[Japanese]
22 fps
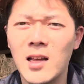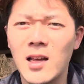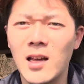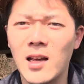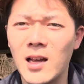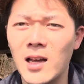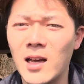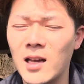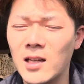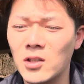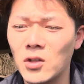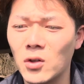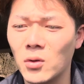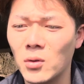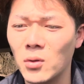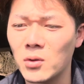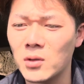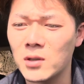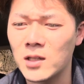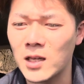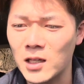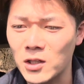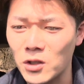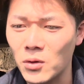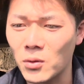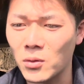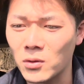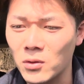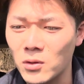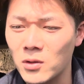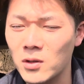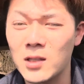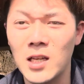えー、ちょっと成
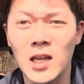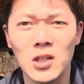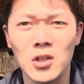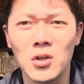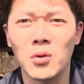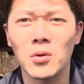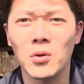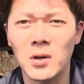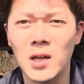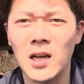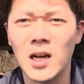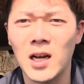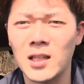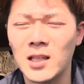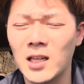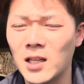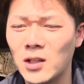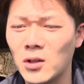長、成長のね、過程